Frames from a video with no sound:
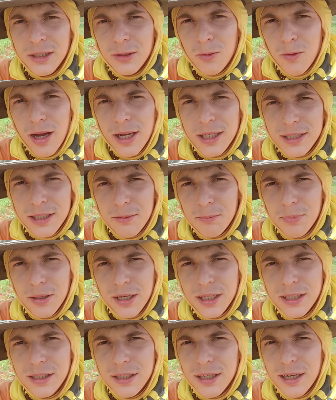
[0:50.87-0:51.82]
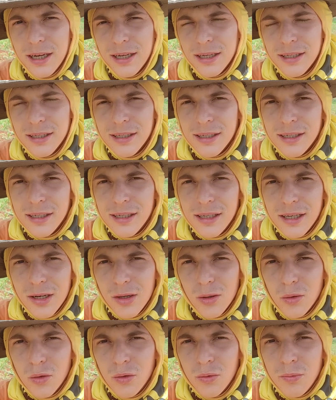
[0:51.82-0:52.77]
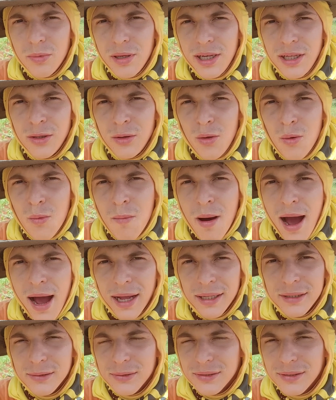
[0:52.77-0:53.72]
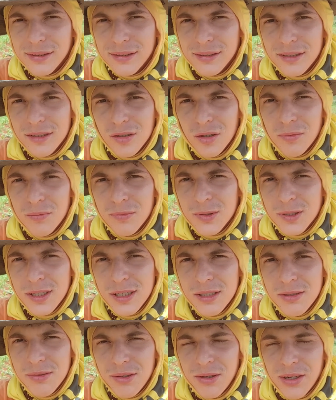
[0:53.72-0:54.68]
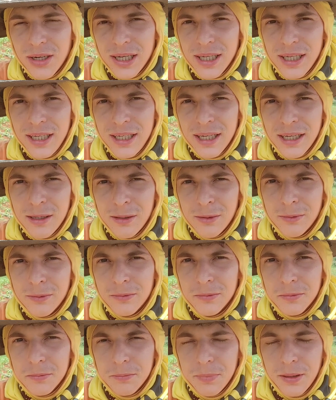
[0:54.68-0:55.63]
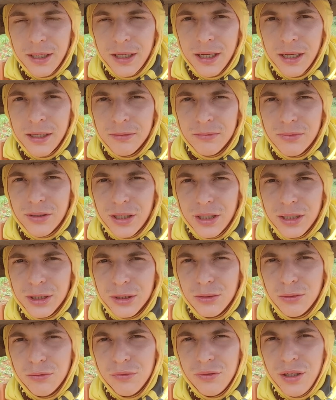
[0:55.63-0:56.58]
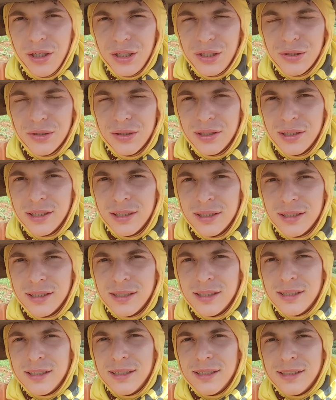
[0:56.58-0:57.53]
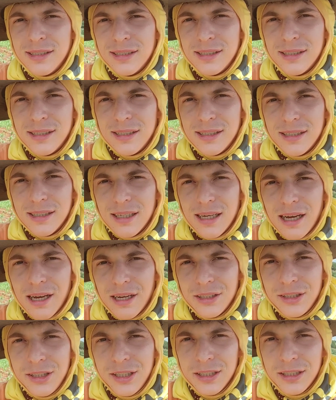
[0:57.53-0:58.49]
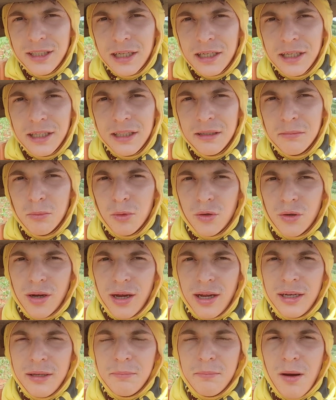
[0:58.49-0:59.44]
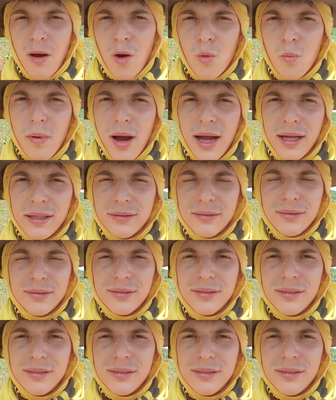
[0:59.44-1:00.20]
quase que perdia o milho no mato Como vocês viram aí, né? Um pequeno trecho do vídeo A gente aqui demorou a limpar o mato